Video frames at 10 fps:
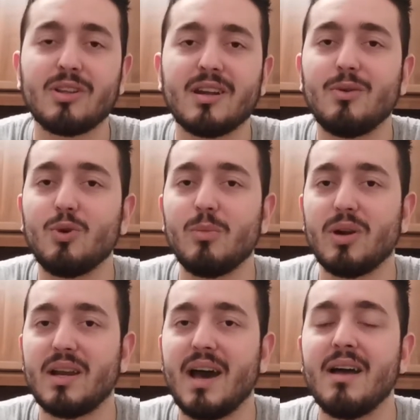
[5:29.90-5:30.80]
oltre a lui
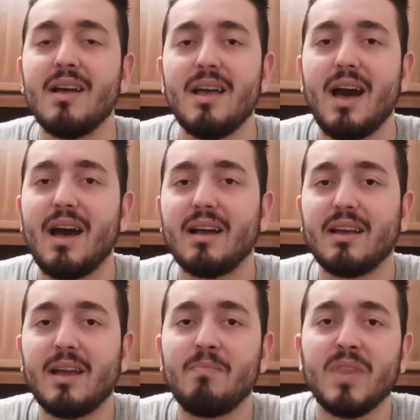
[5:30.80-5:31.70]
morirà
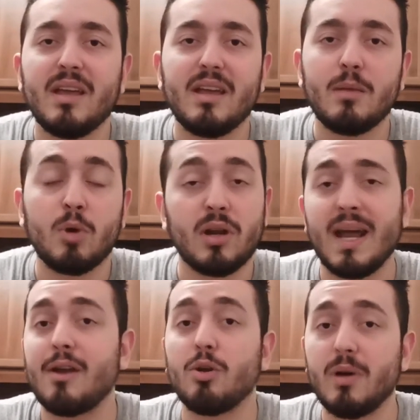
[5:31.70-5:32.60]
anche, eh,
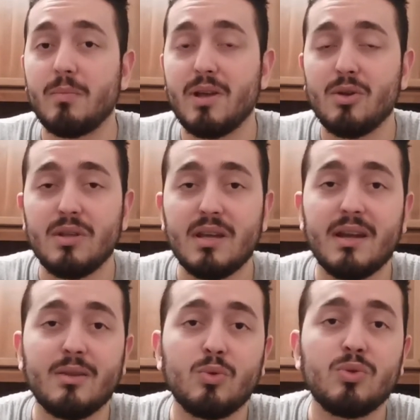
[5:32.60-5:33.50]
moriranno per meglio
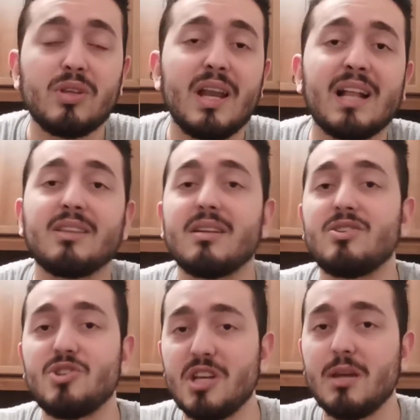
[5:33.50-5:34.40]
dire tutte le altre
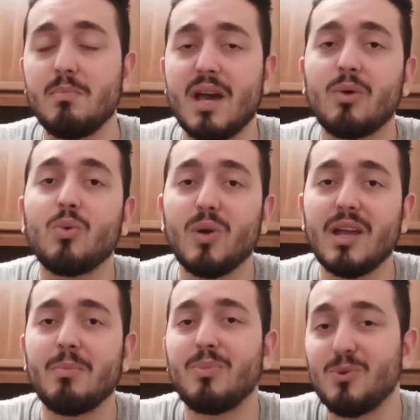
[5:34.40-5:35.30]
scimmie a
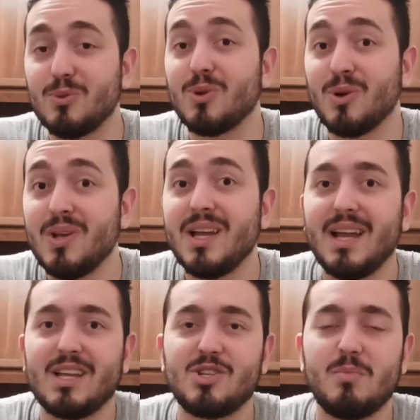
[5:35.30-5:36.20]
cui appunto
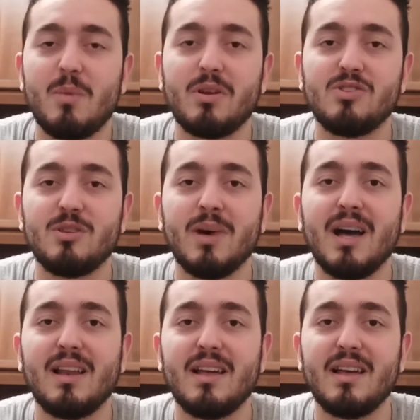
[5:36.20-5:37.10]
è la scimmia
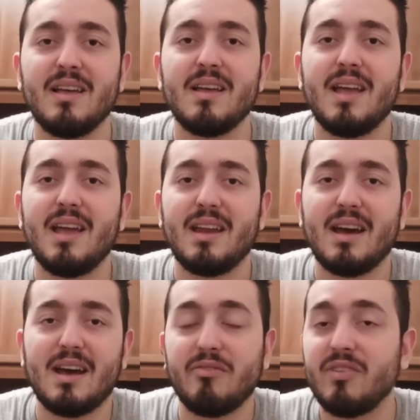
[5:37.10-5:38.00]
principale
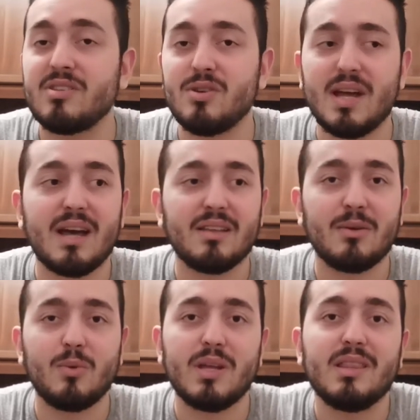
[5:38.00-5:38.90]
era affezionato
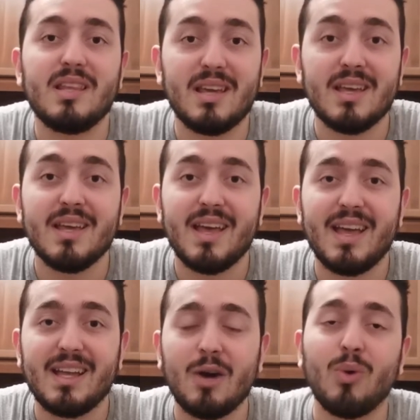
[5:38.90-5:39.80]
e quindi
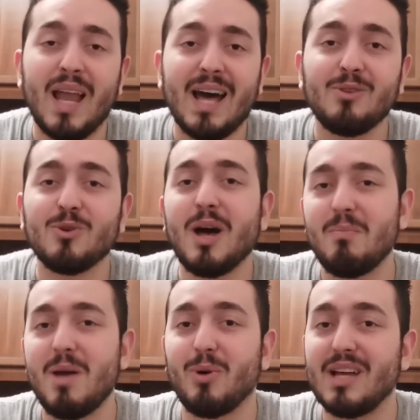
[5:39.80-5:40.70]
eh, da un lato
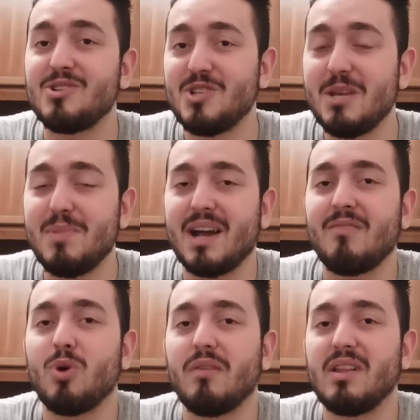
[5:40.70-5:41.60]
abbiamo la scimmia
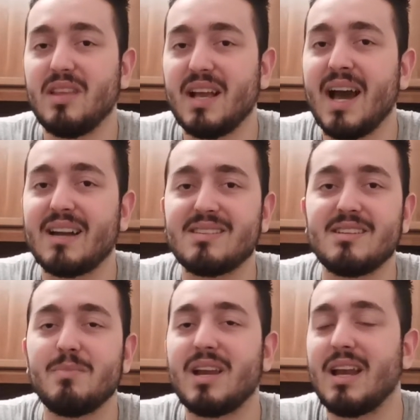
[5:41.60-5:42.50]
che vuole
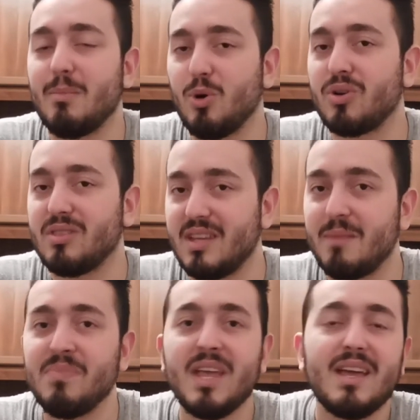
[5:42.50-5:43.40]
vendicarsi per la
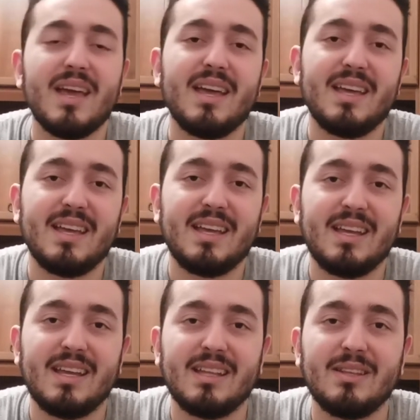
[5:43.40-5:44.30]
morte
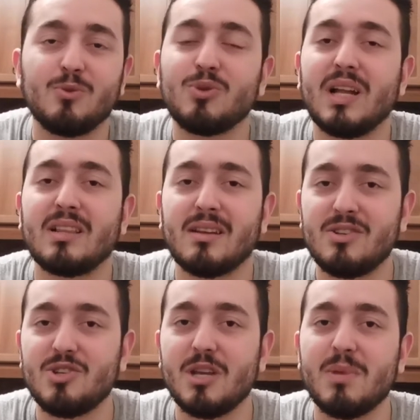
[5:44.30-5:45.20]
eh, di tutte le altre
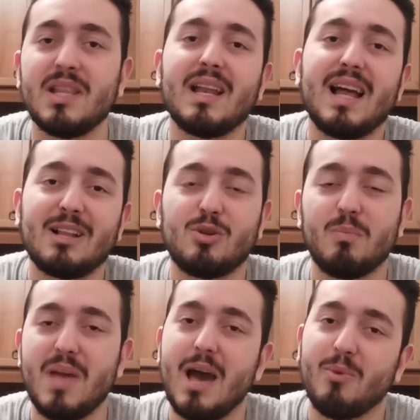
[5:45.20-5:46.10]
scimmie, dall'altro
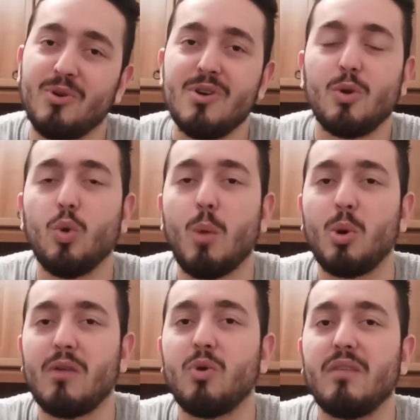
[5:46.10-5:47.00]
abbiamo
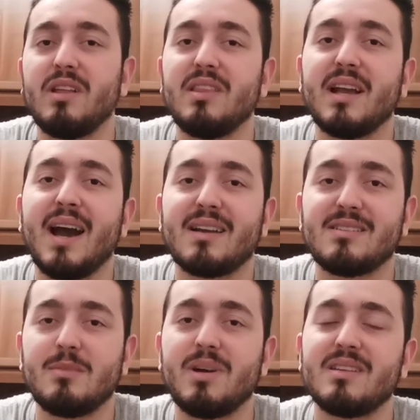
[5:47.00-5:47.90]
l'uomo che vuole
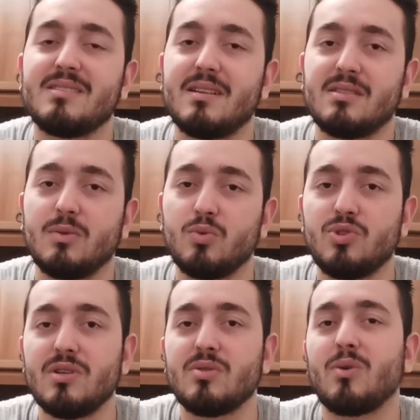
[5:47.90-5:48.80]
vendicarsi per essere stato
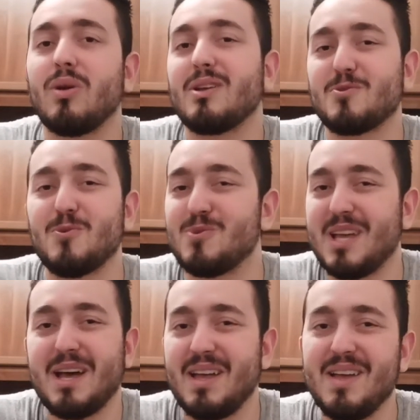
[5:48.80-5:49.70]
ucciso e con la scusa